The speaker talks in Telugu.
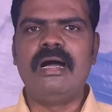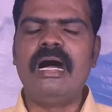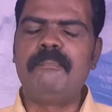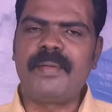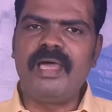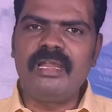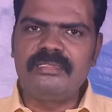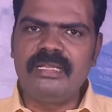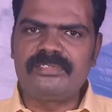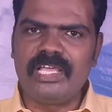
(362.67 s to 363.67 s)
ఆ
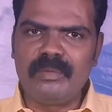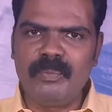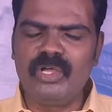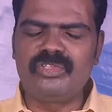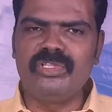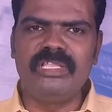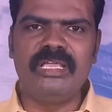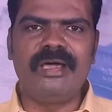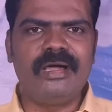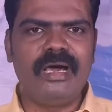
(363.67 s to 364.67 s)
ప్రార్థన సరిపోతుంది
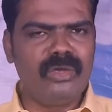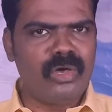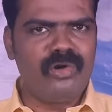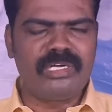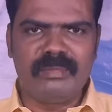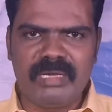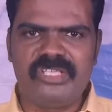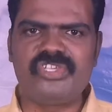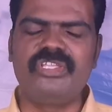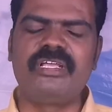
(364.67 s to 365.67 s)
అనుకోవటం
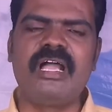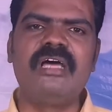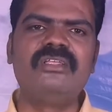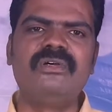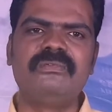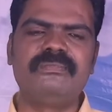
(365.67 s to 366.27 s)
మంచిది కాదు